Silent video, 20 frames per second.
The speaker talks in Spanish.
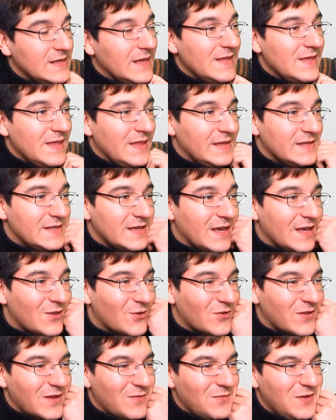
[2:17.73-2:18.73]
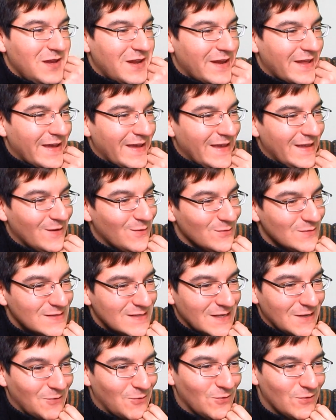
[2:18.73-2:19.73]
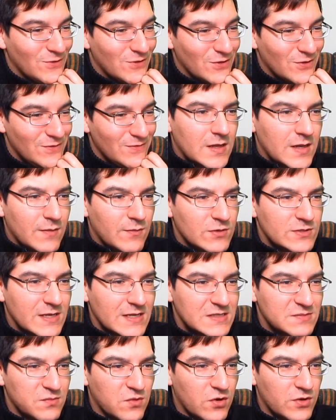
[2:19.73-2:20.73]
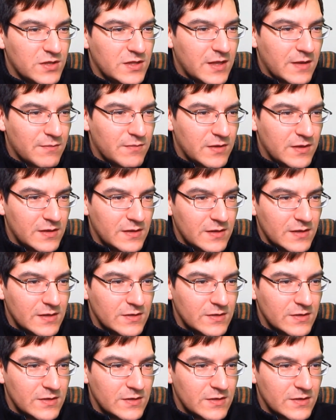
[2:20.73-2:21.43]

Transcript: Sanji dice que esto terminará en un segundo. Tenemos a Smokey también.